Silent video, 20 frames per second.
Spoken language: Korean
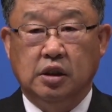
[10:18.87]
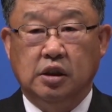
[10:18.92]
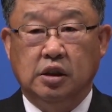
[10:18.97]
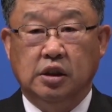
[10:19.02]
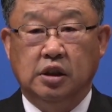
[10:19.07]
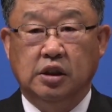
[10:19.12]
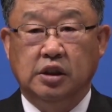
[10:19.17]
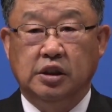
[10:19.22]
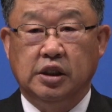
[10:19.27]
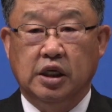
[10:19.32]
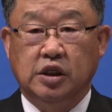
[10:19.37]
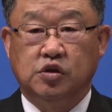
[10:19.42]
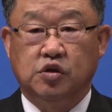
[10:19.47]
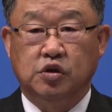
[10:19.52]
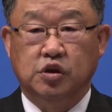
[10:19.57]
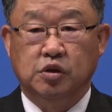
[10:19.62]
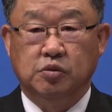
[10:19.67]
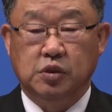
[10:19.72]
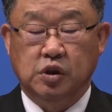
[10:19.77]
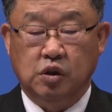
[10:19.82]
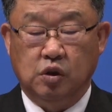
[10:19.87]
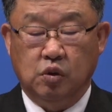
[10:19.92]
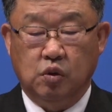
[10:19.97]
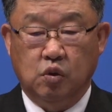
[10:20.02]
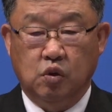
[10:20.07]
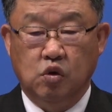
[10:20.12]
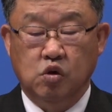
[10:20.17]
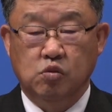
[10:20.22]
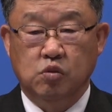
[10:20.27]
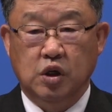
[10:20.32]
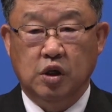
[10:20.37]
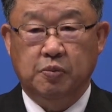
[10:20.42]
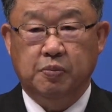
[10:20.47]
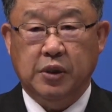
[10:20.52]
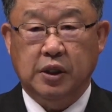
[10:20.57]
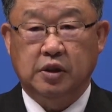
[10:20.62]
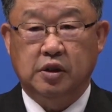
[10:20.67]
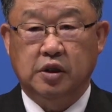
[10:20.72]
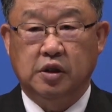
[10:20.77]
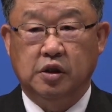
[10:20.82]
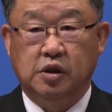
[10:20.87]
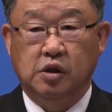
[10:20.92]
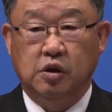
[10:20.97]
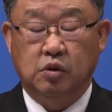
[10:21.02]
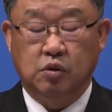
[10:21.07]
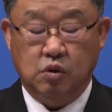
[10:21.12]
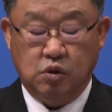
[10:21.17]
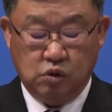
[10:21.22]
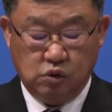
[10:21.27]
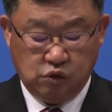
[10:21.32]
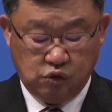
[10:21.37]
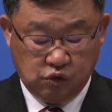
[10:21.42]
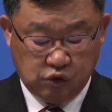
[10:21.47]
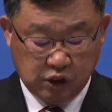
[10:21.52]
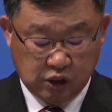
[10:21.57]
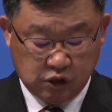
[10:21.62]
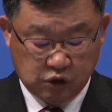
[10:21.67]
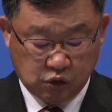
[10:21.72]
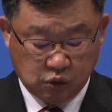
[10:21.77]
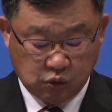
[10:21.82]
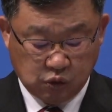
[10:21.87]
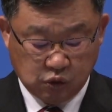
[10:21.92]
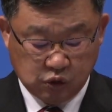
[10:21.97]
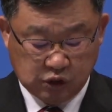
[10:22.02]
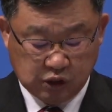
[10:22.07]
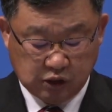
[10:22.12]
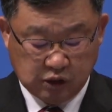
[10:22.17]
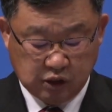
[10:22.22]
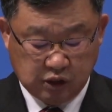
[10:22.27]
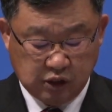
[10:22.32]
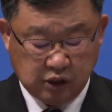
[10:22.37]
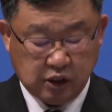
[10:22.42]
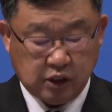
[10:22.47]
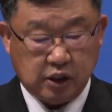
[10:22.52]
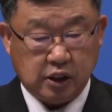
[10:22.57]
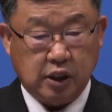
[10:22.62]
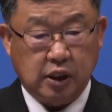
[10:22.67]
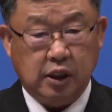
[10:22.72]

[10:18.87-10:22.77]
이 예수님을 올무에 빠뜨리려고 유대 종교자들이